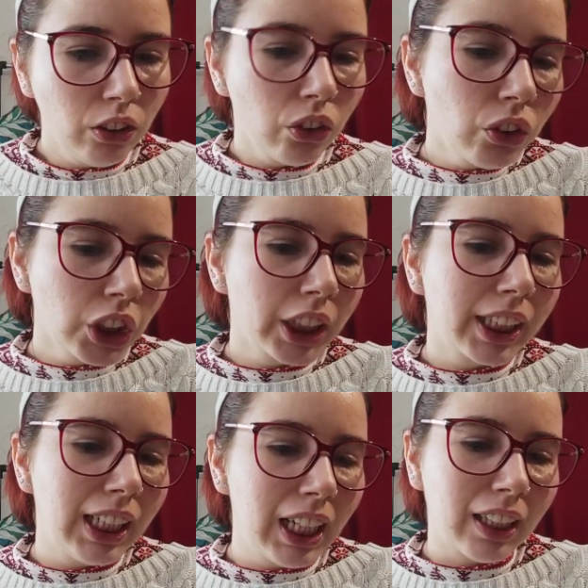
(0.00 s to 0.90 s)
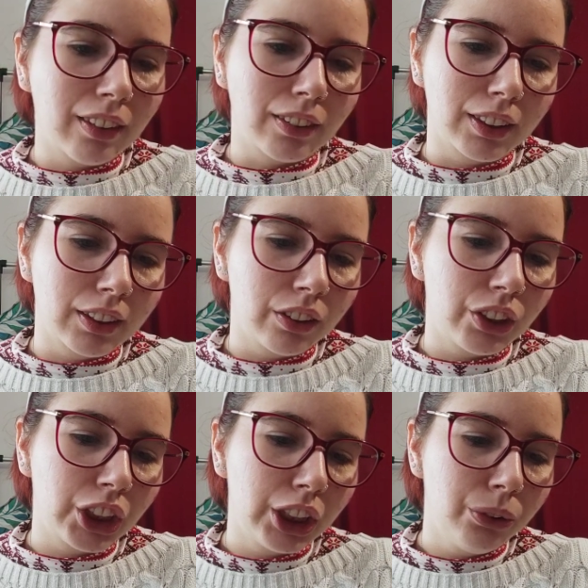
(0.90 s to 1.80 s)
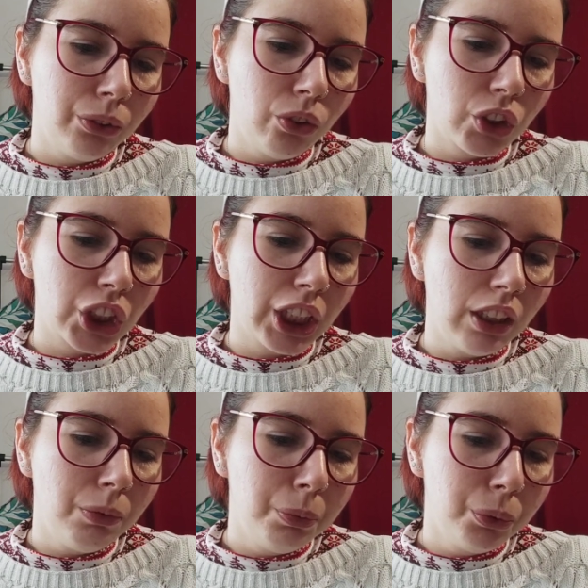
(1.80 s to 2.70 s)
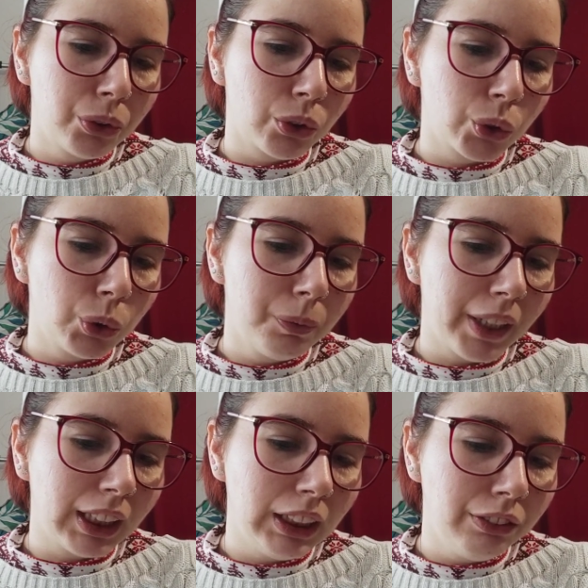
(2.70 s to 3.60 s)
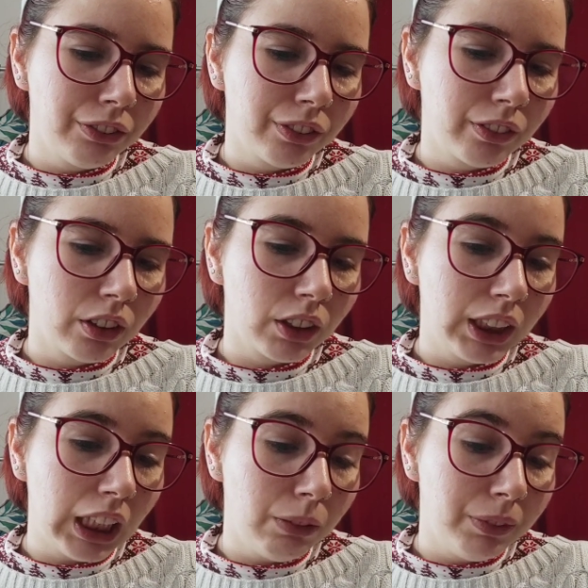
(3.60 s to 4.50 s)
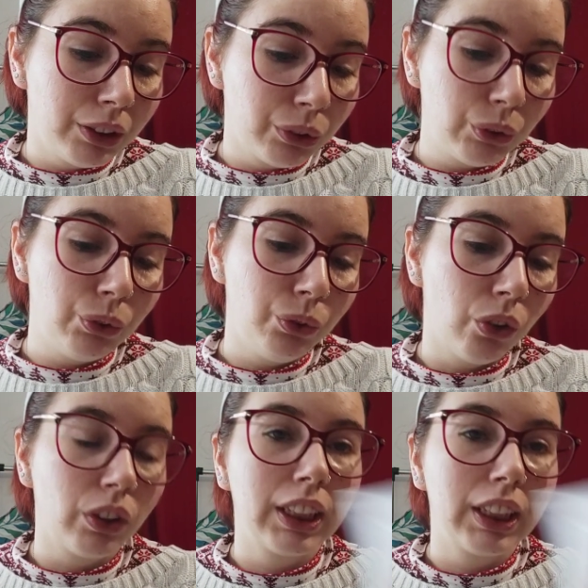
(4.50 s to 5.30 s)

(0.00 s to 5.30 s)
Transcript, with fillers: De chez Clarins, j'ai eu le gel buste Super Lift Galbe et Tenue en